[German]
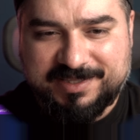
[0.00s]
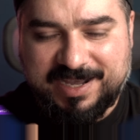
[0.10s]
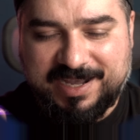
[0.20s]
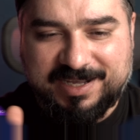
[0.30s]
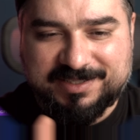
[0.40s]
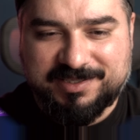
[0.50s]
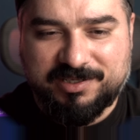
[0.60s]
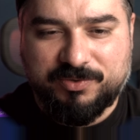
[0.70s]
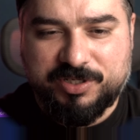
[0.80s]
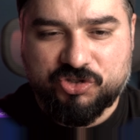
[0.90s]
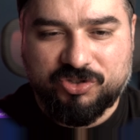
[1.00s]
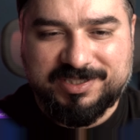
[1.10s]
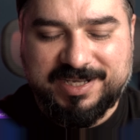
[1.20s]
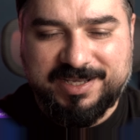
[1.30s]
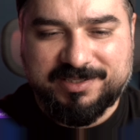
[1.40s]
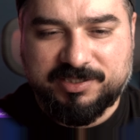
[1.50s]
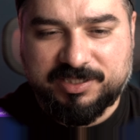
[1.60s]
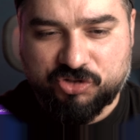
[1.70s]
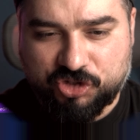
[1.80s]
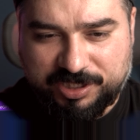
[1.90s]
der 8 Generation 3er,
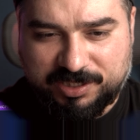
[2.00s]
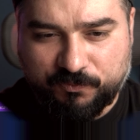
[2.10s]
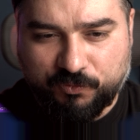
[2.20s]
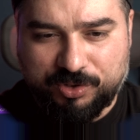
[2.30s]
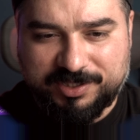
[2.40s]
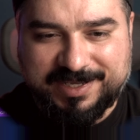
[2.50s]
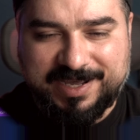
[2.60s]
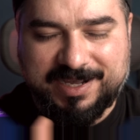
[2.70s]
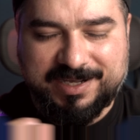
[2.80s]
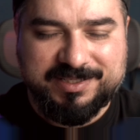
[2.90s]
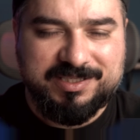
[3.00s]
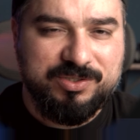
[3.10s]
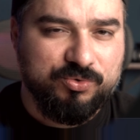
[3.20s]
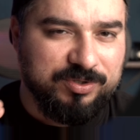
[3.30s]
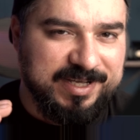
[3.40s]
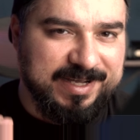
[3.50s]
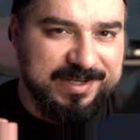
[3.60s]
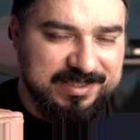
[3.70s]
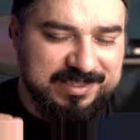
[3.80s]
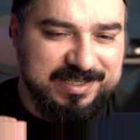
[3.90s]
da steht wohl KI und
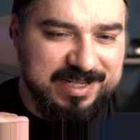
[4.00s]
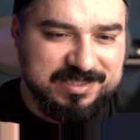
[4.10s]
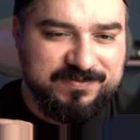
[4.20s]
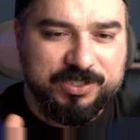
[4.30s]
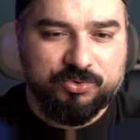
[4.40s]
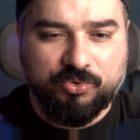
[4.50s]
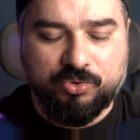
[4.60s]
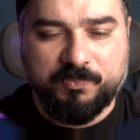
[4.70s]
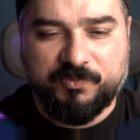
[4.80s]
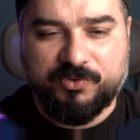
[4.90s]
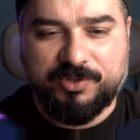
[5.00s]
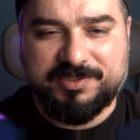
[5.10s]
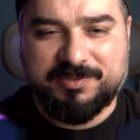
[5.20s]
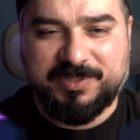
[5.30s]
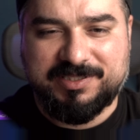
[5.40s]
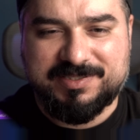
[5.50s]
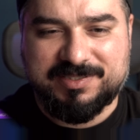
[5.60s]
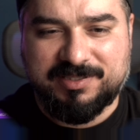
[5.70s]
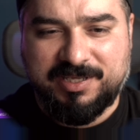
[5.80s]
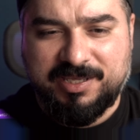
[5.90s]
AI ganz weit oben, Freunde, bei
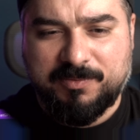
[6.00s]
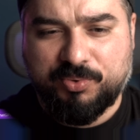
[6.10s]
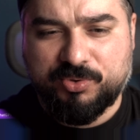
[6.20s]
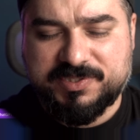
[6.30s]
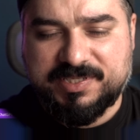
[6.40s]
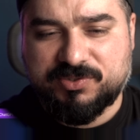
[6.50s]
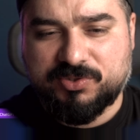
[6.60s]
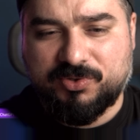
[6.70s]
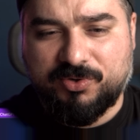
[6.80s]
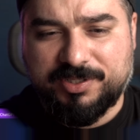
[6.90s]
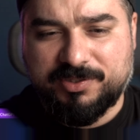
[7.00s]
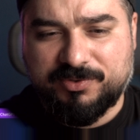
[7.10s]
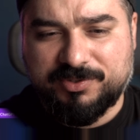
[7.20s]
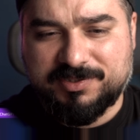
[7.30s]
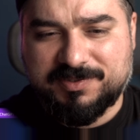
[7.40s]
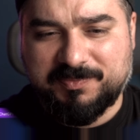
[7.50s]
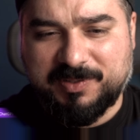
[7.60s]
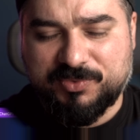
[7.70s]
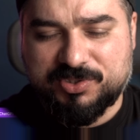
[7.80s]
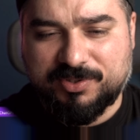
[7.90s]
diesen Prozessoren und
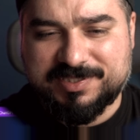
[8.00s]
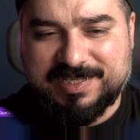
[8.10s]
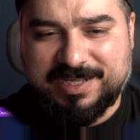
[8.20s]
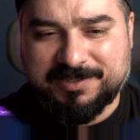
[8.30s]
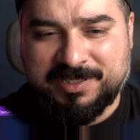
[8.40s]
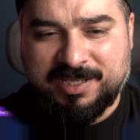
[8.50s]
man muss auch sagen,